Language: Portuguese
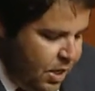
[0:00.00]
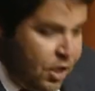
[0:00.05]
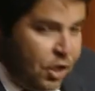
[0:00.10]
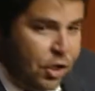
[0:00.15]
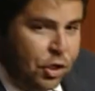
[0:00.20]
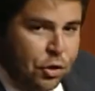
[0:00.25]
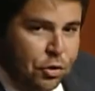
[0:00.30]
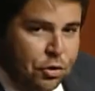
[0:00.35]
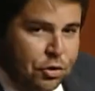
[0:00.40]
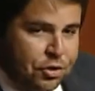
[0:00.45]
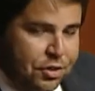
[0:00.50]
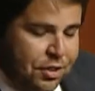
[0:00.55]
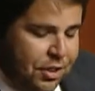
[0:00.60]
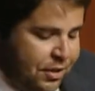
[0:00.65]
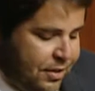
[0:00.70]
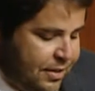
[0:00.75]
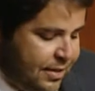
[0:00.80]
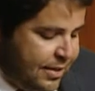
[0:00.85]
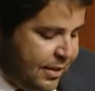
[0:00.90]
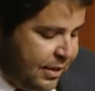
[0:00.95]
e urge,
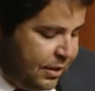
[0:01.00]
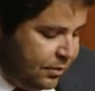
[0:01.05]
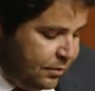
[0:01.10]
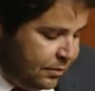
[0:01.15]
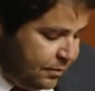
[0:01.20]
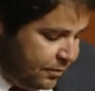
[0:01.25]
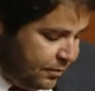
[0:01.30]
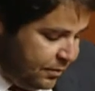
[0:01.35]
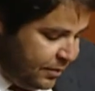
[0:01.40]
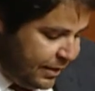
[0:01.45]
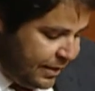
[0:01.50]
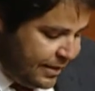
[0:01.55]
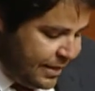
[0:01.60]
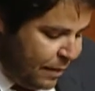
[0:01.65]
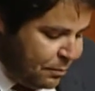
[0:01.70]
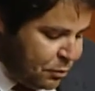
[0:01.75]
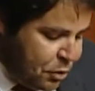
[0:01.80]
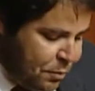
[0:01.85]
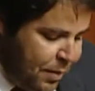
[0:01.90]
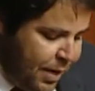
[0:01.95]
desde cedo,
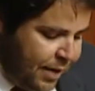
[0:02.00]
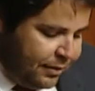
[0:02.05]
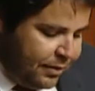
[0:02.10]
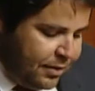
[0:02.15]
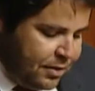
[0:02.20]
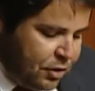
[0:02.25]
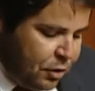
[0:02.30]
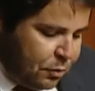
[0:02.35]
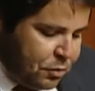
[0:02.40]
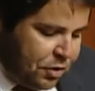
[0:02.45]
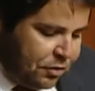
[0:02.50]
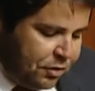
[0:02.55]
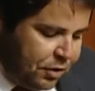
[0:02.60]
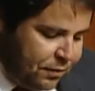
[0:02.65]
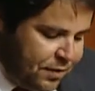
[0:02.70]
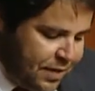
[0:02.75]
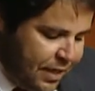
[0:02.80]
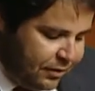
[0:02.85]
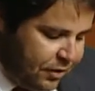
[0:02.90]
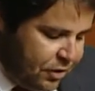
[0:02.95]
traçarmos metas e
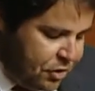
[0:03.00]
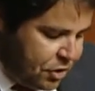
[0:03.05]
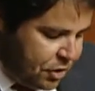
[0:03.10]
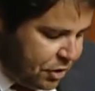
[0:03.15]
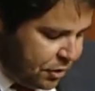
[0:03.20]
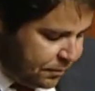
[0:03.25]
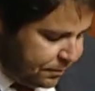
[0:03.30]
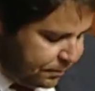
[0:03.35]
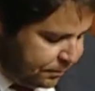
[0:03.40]
objetivos a atingir.